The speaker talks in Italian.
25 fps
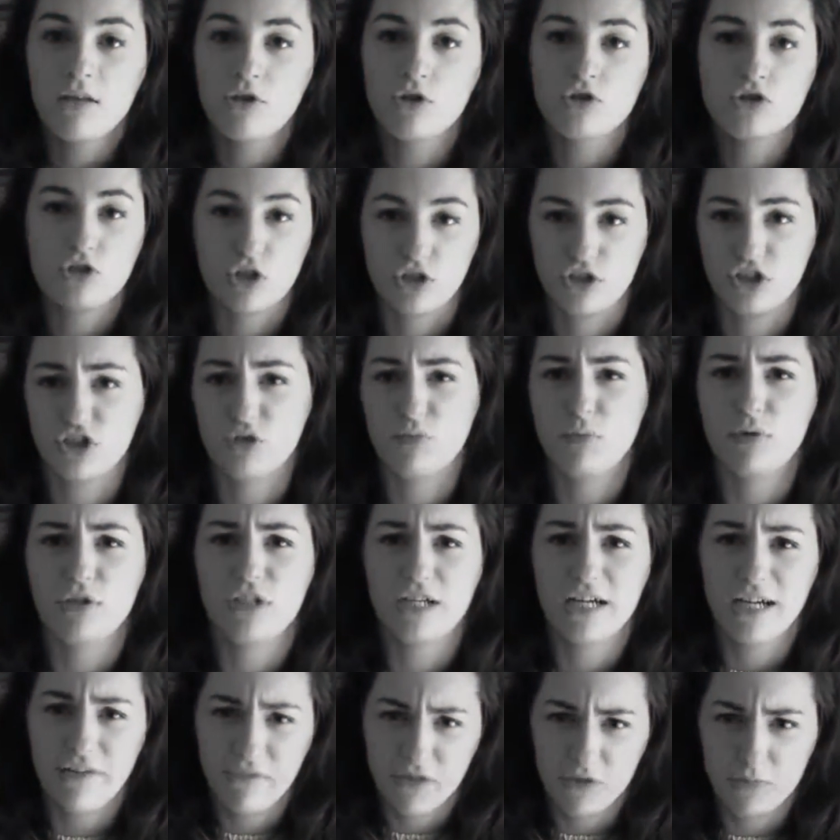Non so se si può
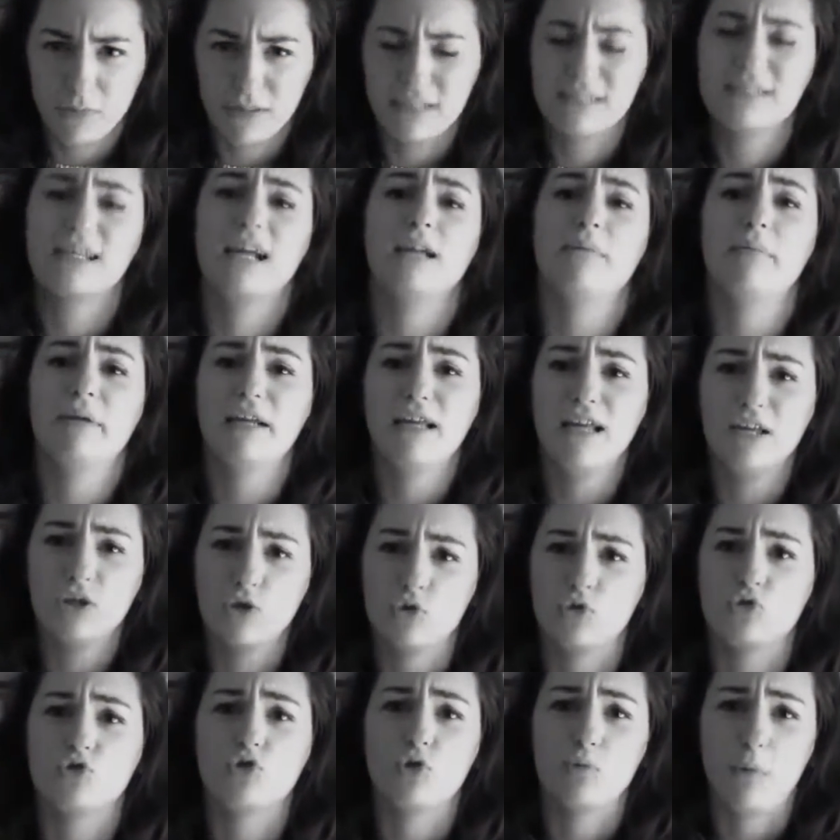dire navi spaziali perché
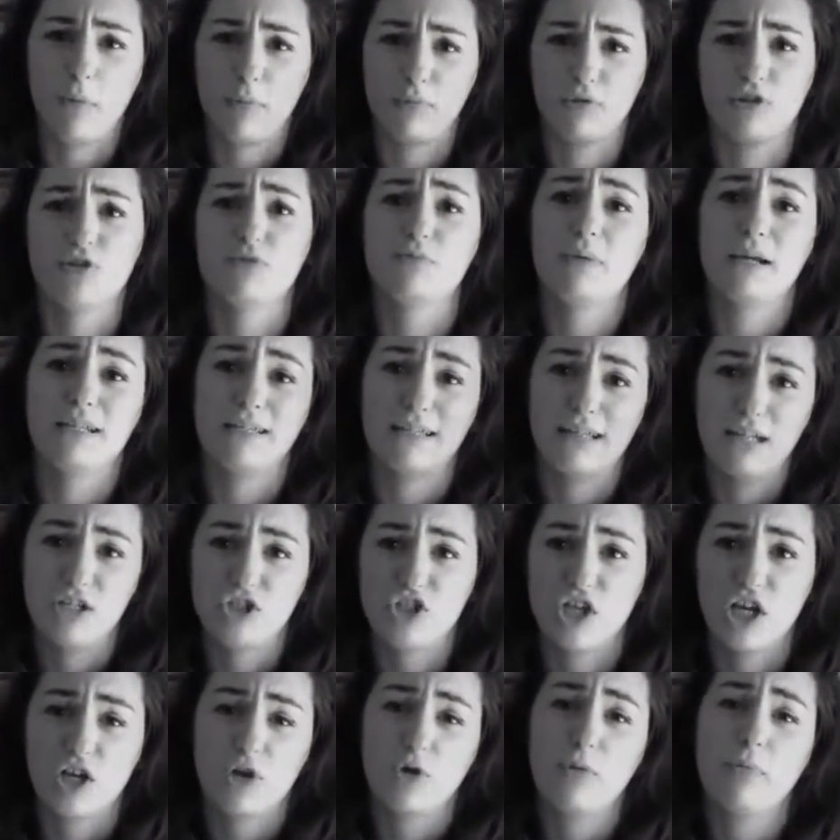io non sono proprio un'esperta del
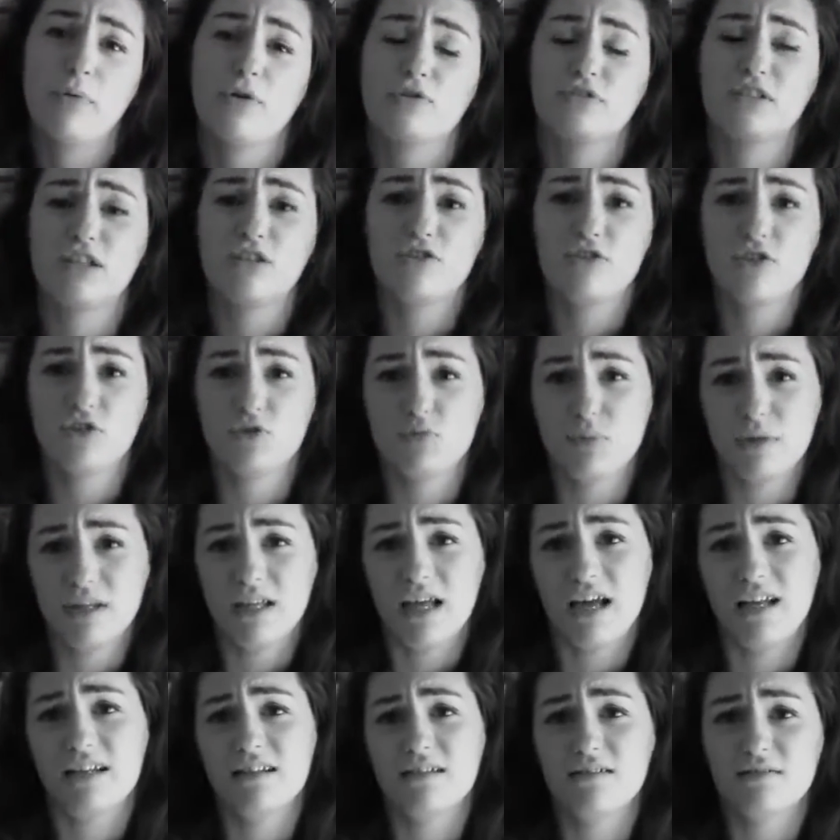gergo, però stazioni
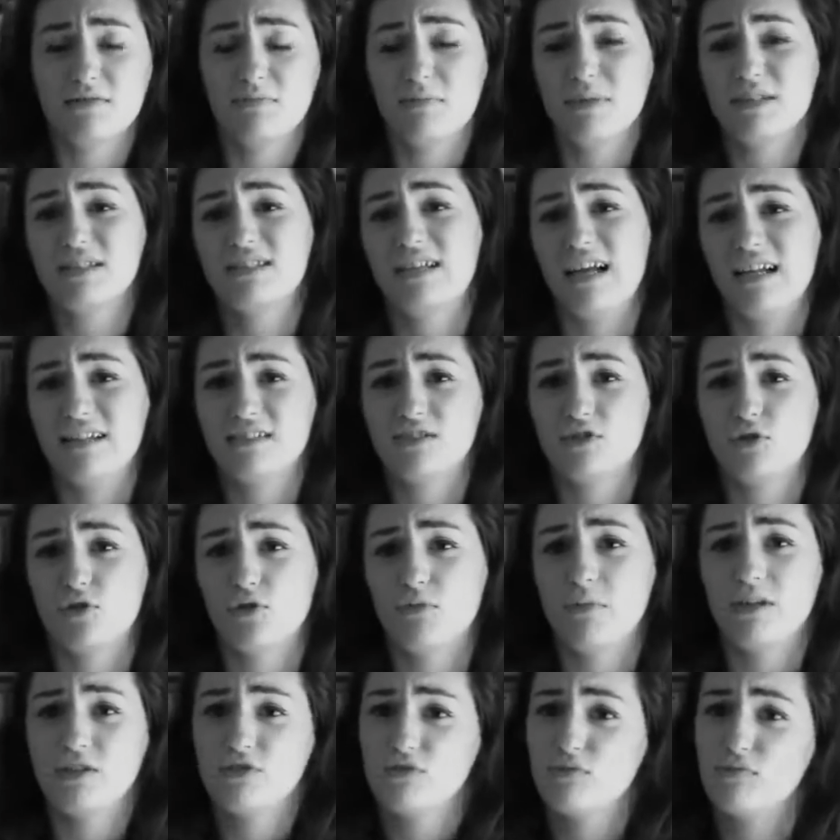spagnali, spaziali
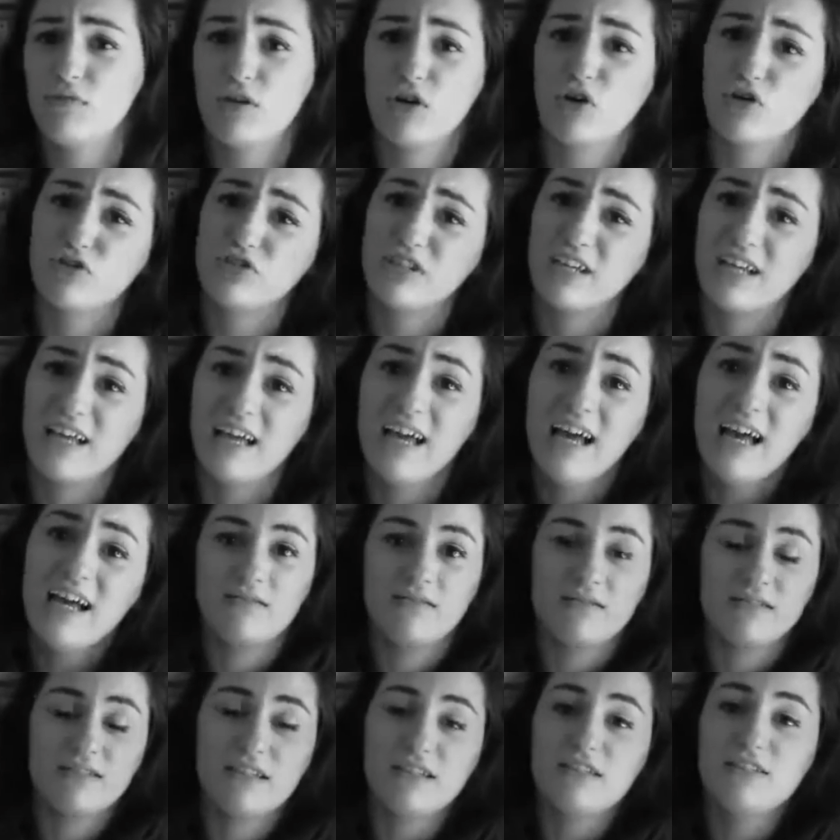secondo me sono una cosa che
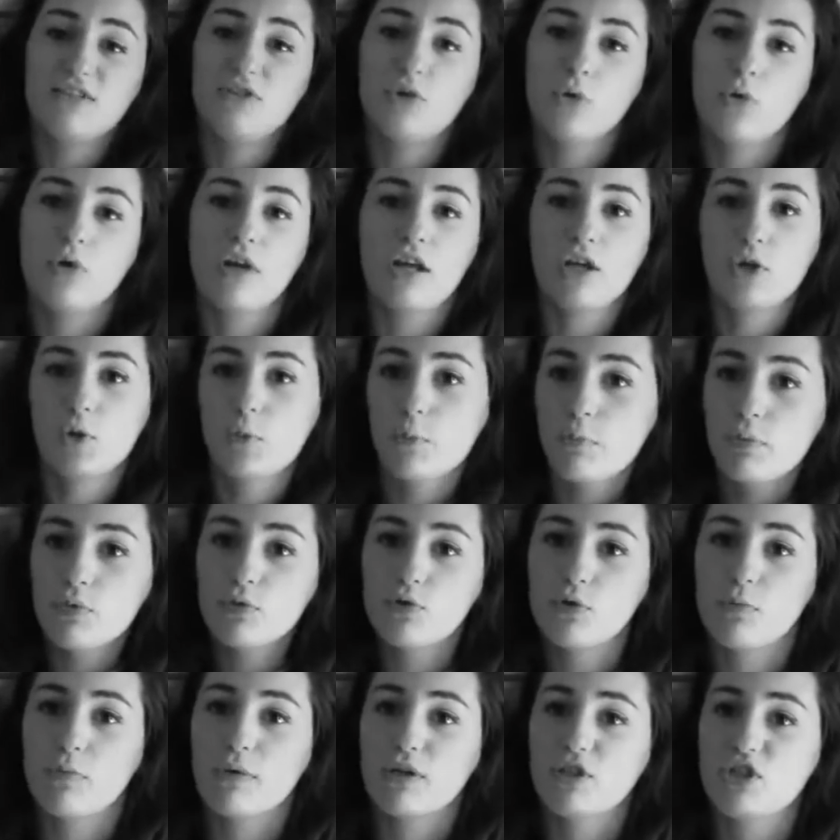eh, staziona in un
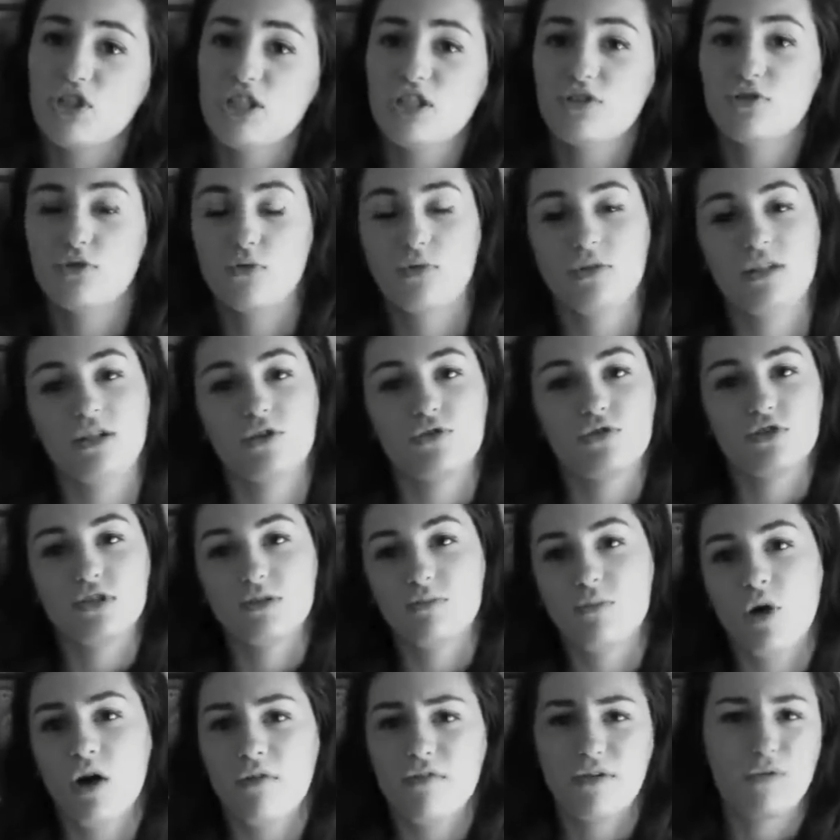punto preciso, quindi non
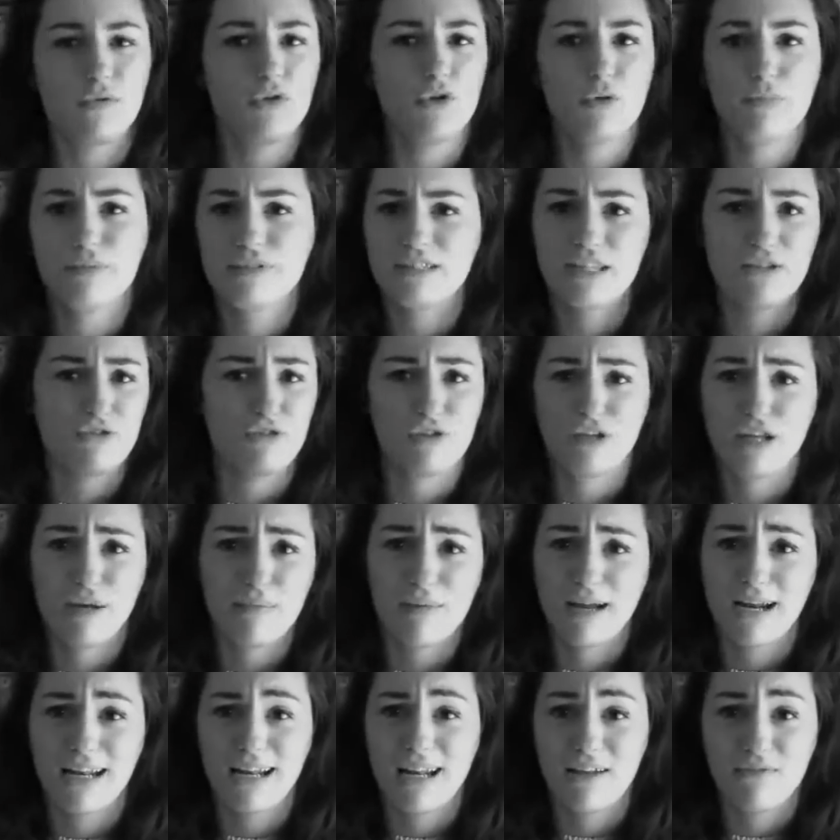si muove, quindi ho pensato di
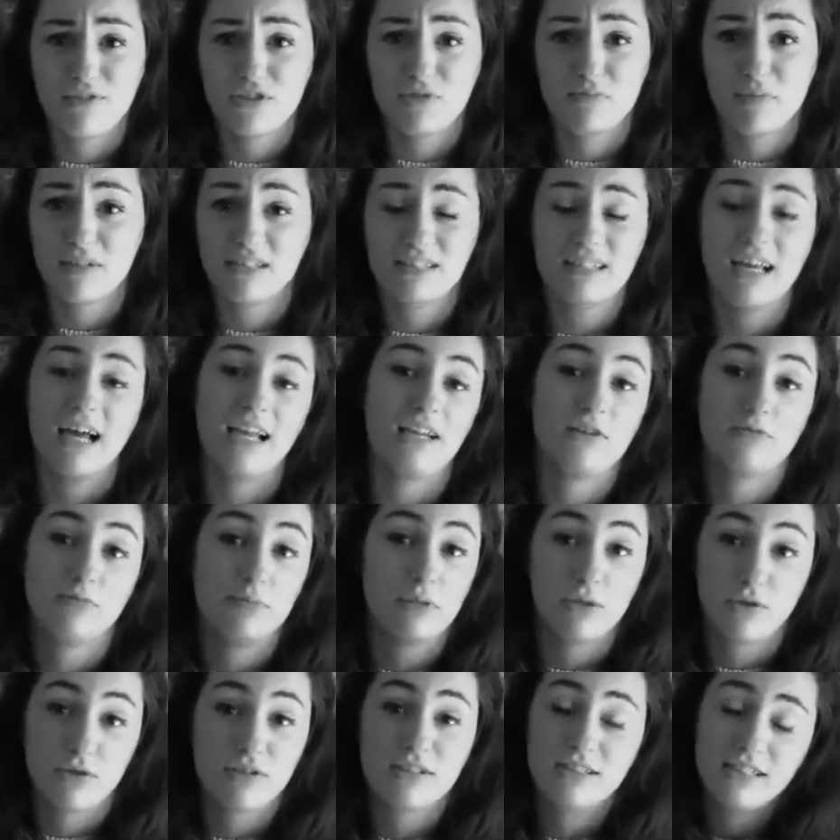chiamarle navi spaziali,
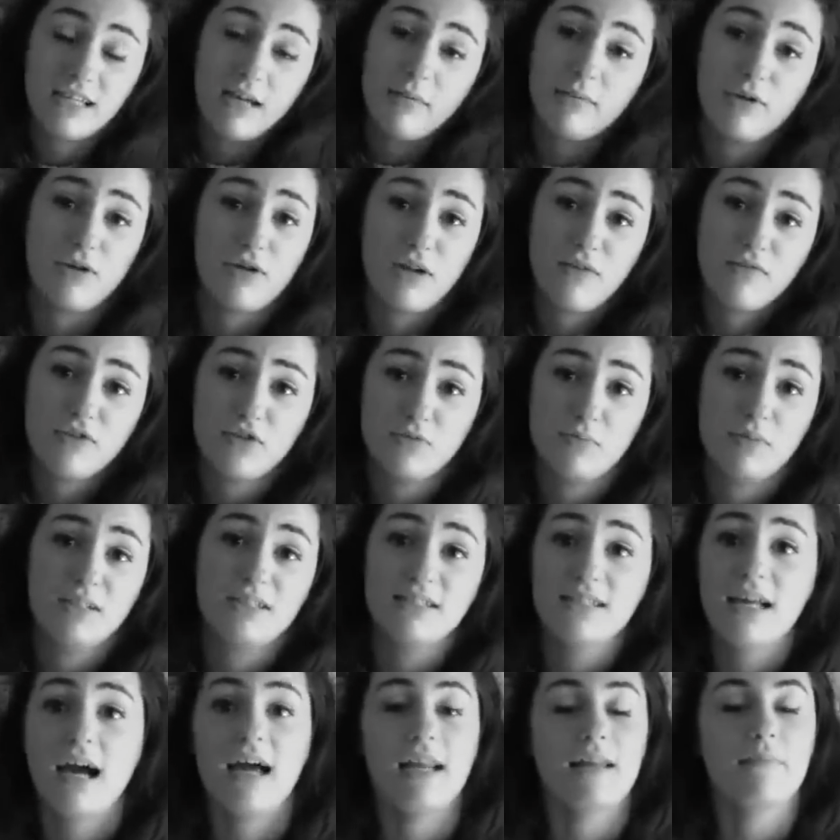spero che si chiamino navi
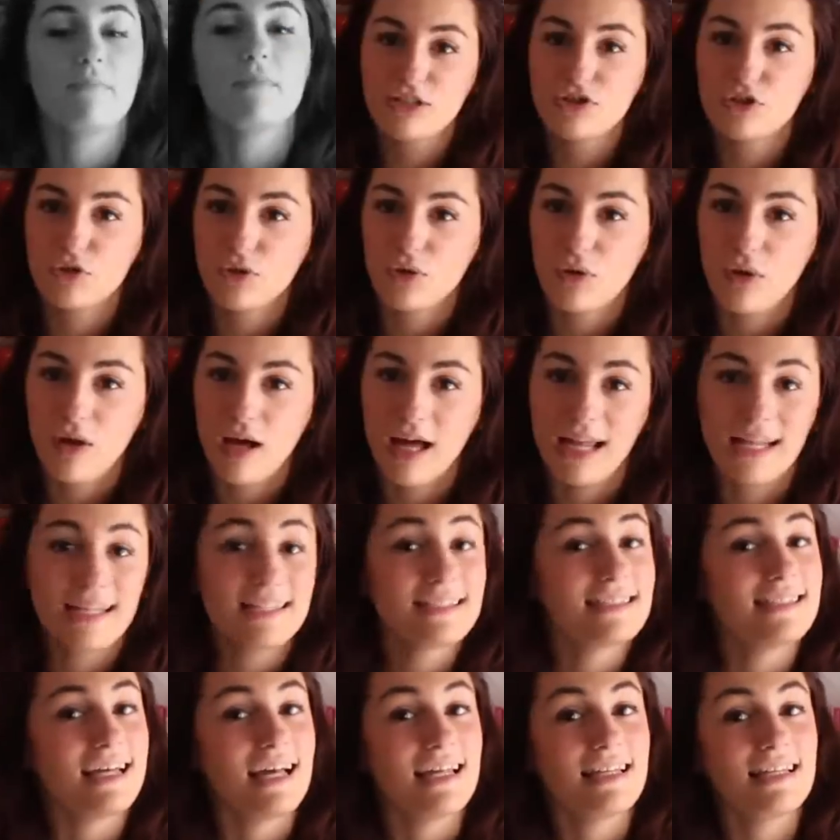spaziali, che sono
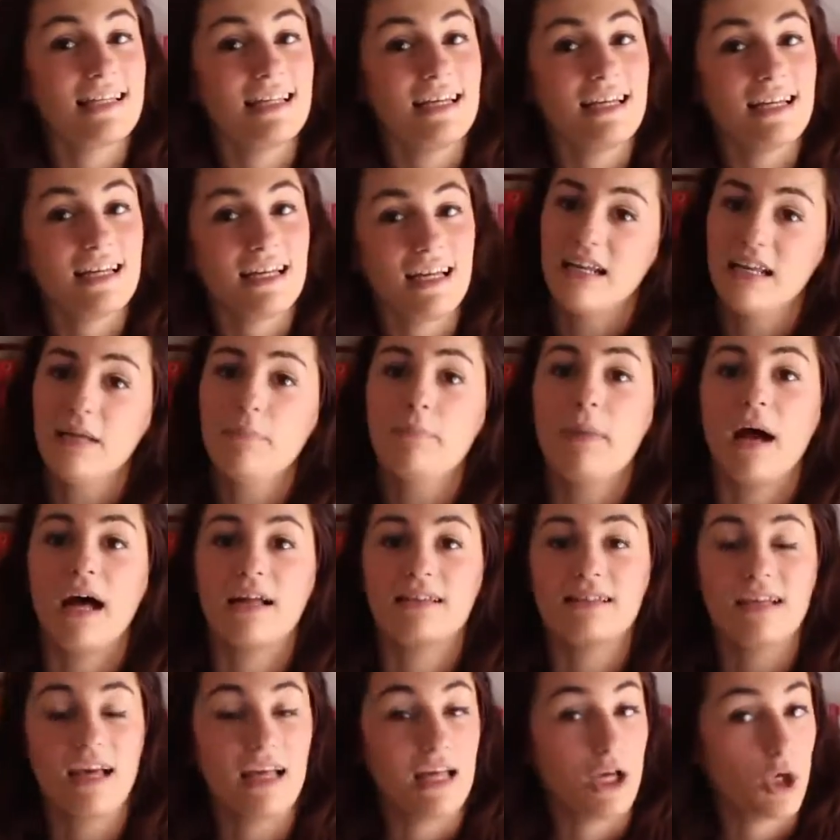Alexander,
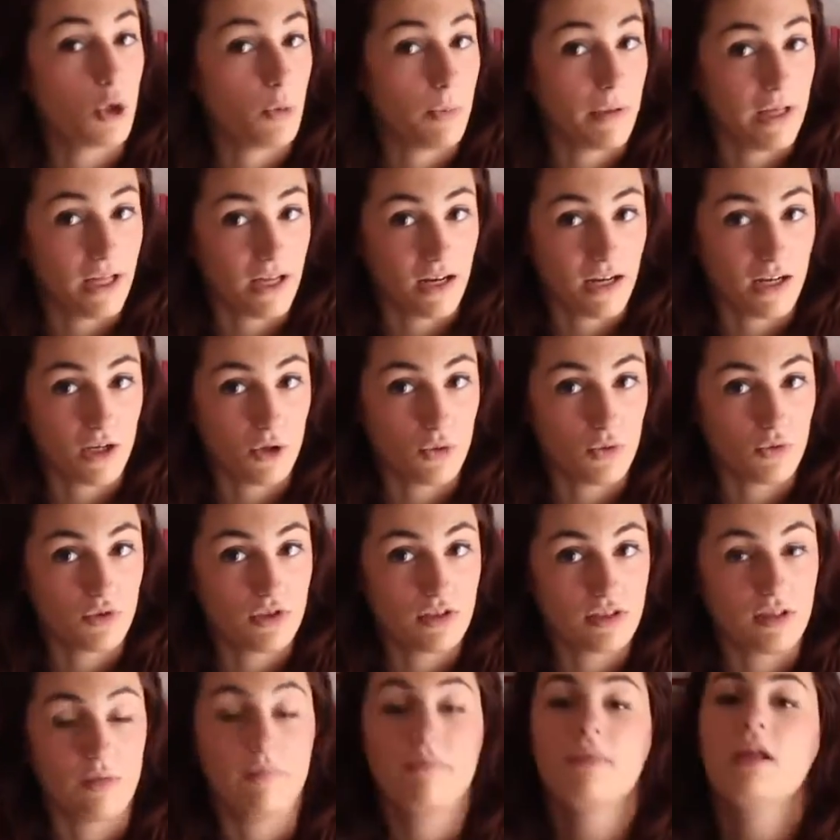Ipatia e
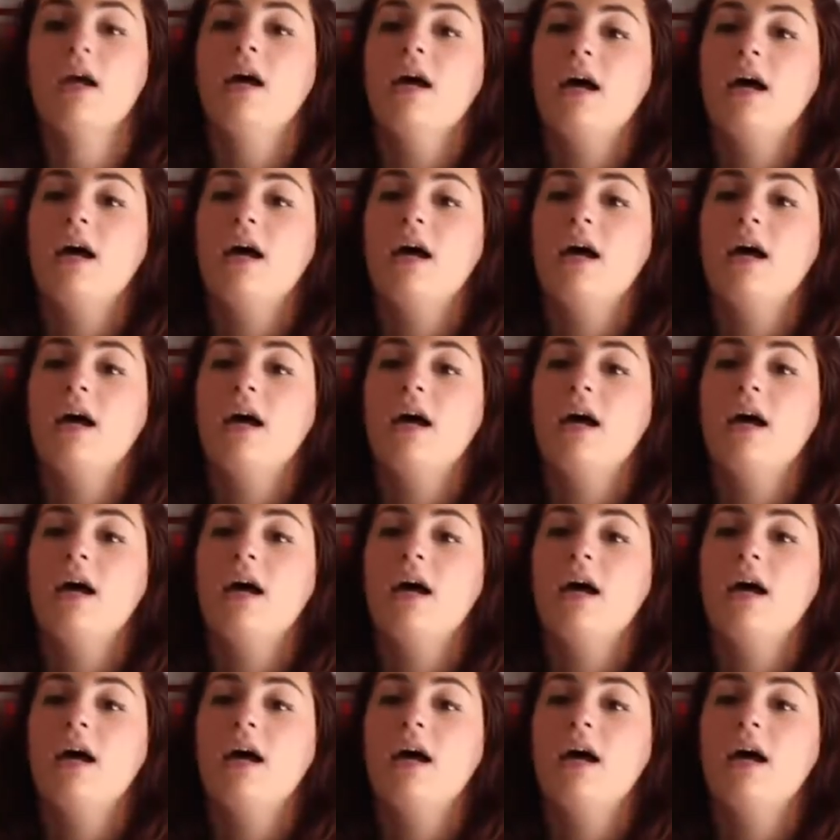Copernicus.